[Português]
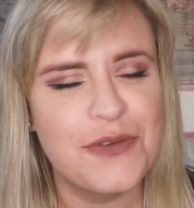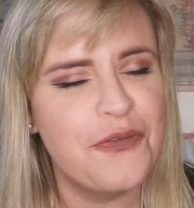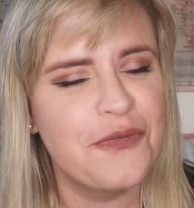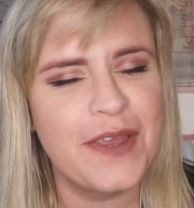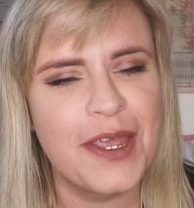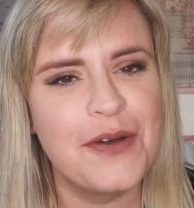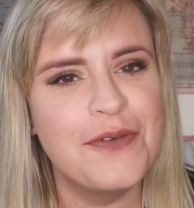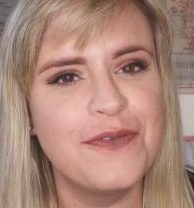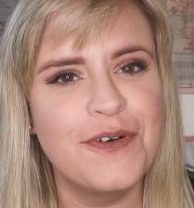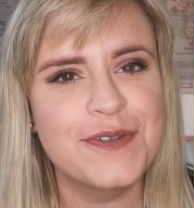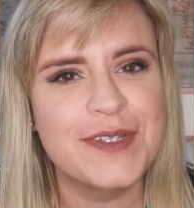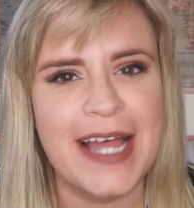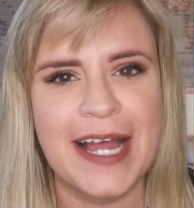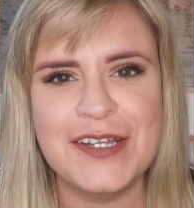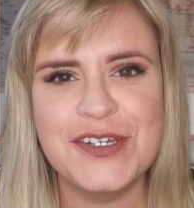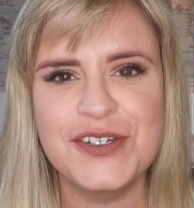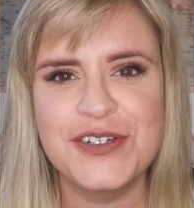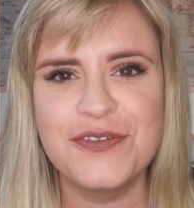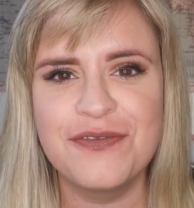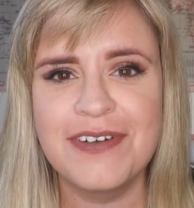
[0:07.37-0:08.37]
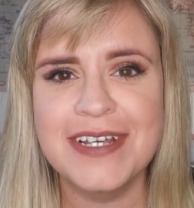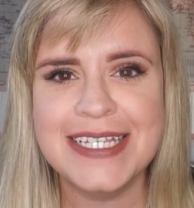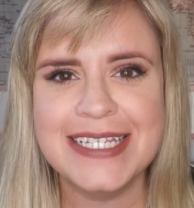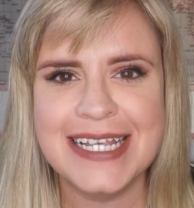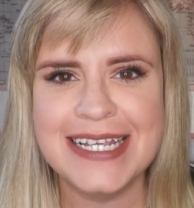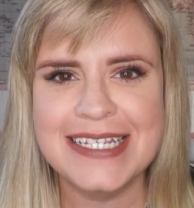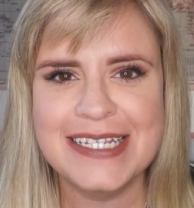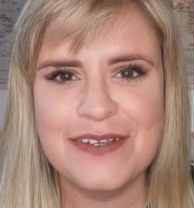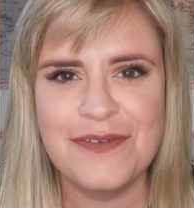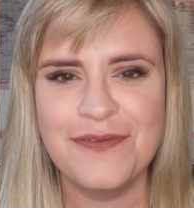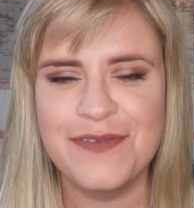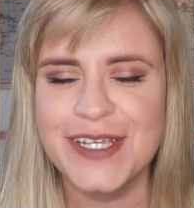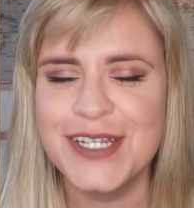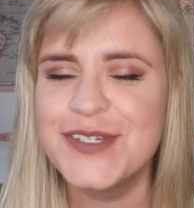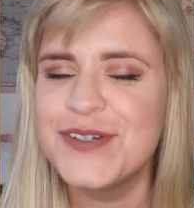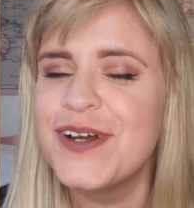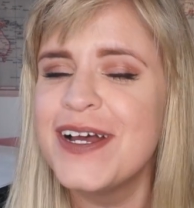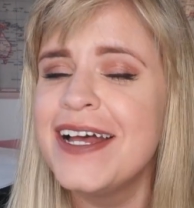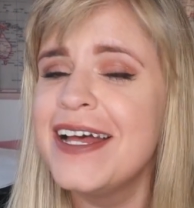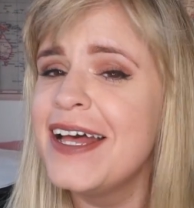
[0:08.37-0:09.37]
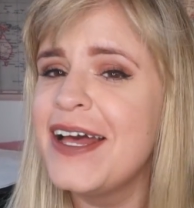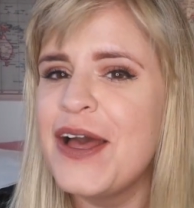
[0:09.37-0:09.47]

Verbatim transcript: eu fiquei com vontade de fazer esse vídeo